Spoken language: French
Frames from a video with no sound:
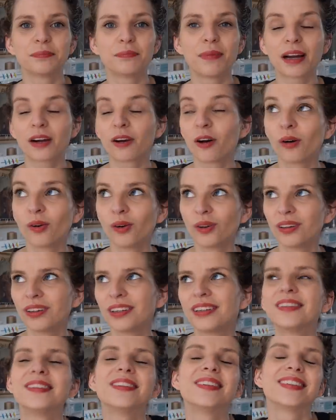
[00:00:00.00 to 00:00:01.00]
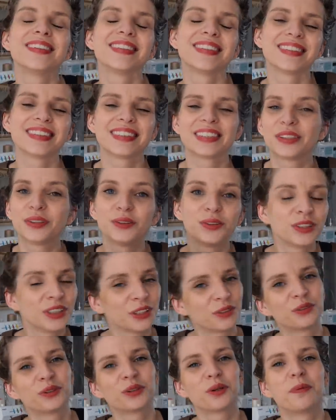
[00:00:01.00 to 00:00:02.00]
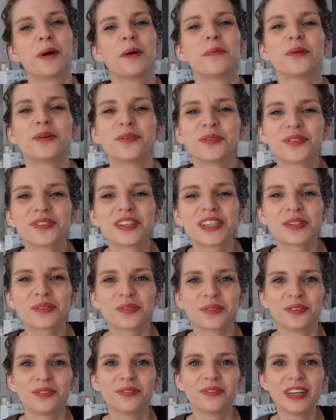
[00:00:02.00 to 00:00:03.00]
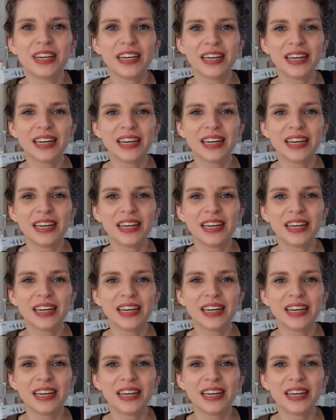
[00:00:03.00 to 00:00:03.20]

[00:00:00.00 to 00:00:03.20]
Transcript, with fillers: Bacall. Je ne sais toujours pas prononcer son nom.